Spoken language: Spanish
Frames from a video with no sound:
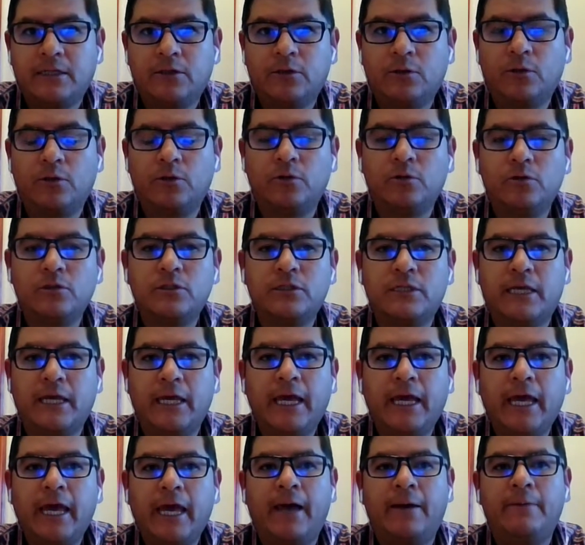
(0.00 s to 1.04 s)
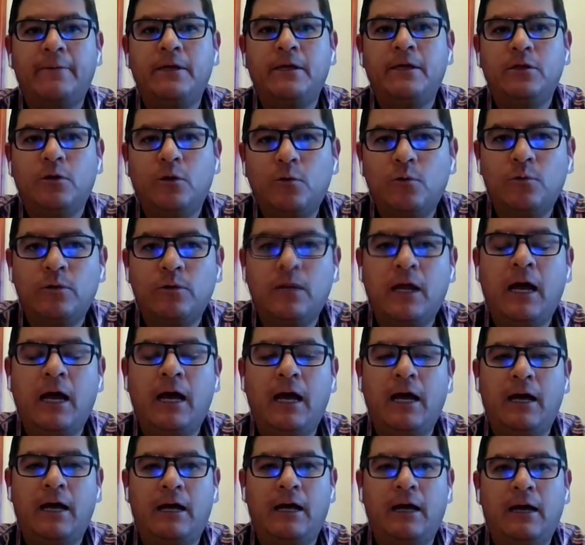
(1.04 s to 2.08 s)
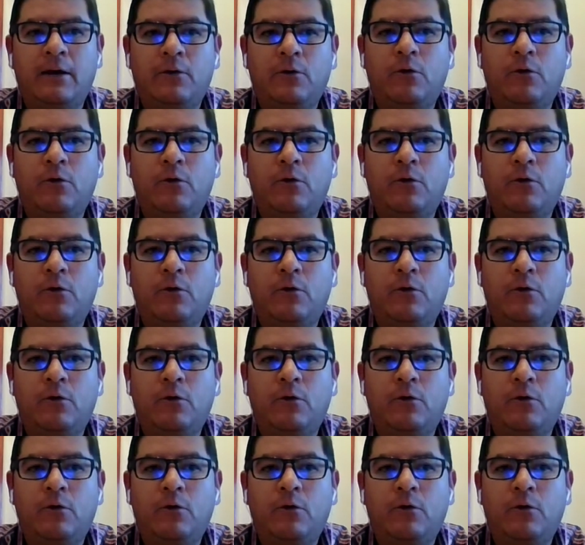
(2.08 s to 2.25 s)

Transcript: todos que ha habido una ah,